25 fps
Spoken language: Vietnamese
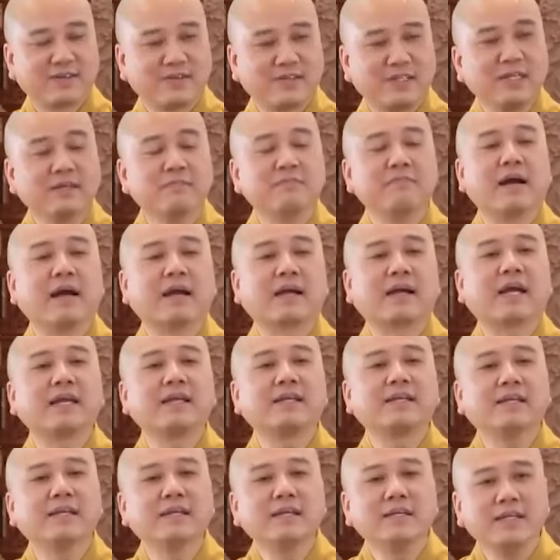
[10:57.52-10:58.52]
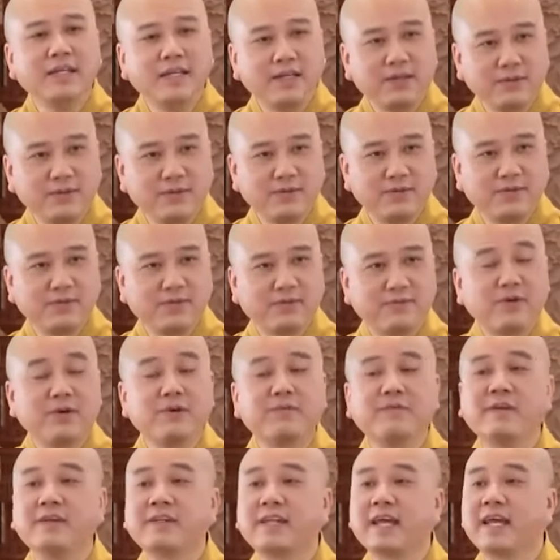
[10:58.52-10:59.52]
Nhưng mà cái chính yếu
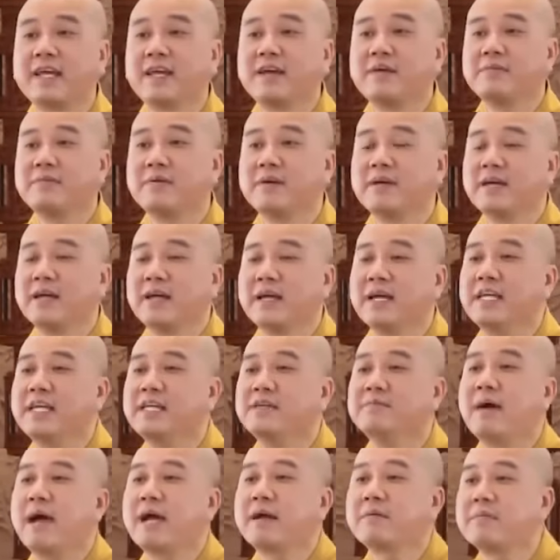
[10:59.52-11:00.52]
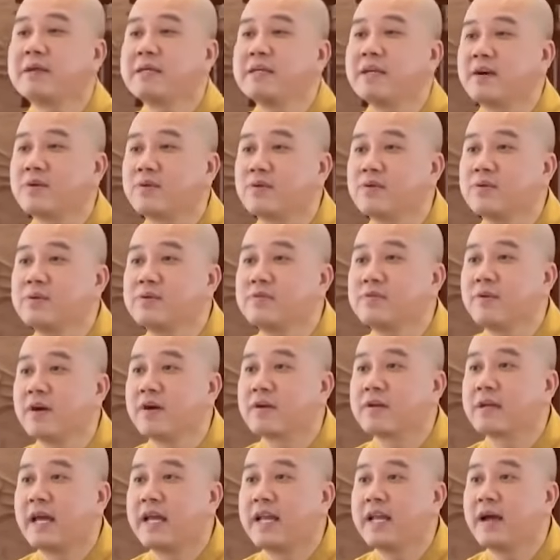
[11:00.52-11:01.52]
Quý vị thấy không Y bác bây giờ của Đức
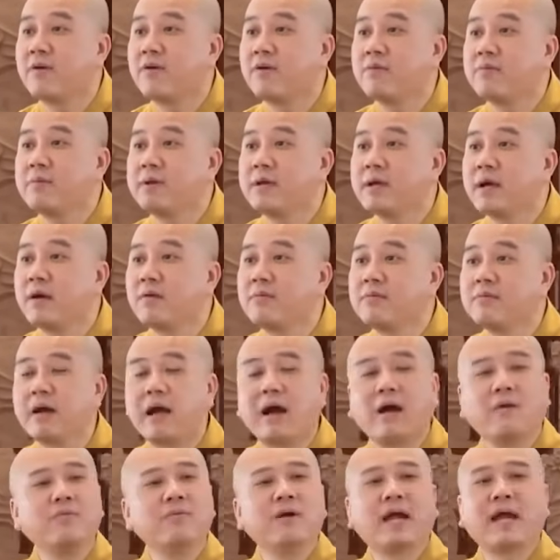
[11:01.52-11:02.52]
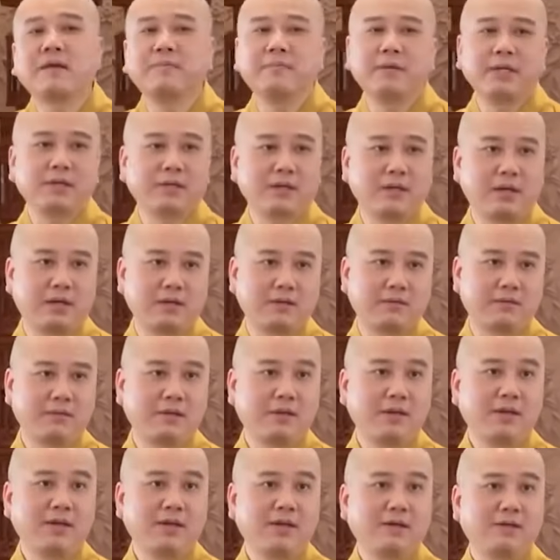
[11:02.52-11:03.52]
Phật để đâu không biết không Không ai biết hết
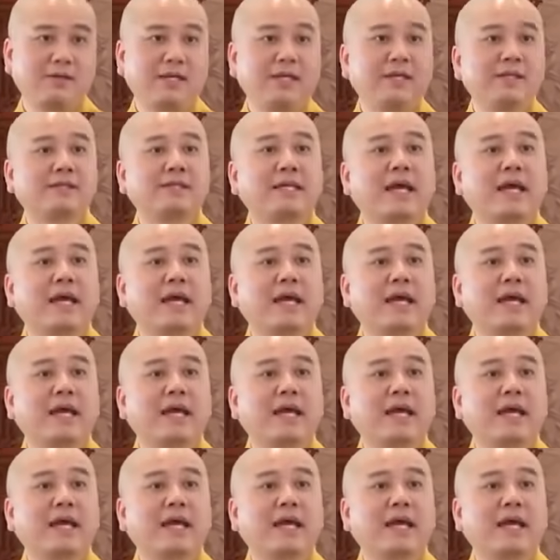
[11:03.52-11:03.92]
Vì